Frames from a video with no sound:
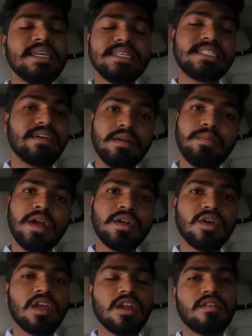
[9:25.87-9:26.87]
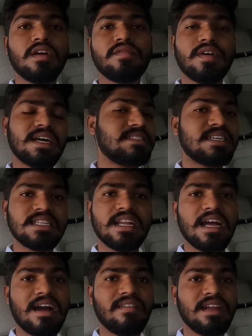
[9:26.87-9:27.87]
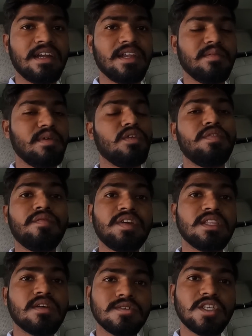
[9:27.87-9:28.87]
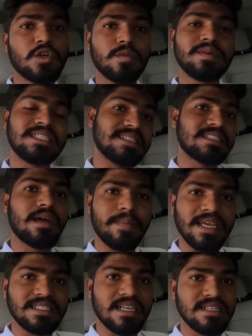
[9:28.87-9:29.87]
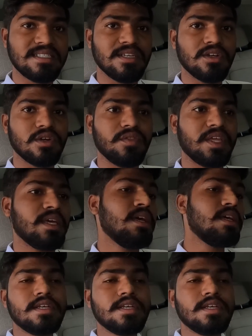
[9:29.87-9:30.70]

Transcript: ఈ సెవెన్ పాయింట్ టూ కిలోవాట్ ఫాస్ట్ ఛార్జర్ కావాలంటే మీరు ఫిఫ్టీ థౌసండ్ రూపీస్ ఎక్స్ట్రా పే చేయాల్సి ఉంటుంది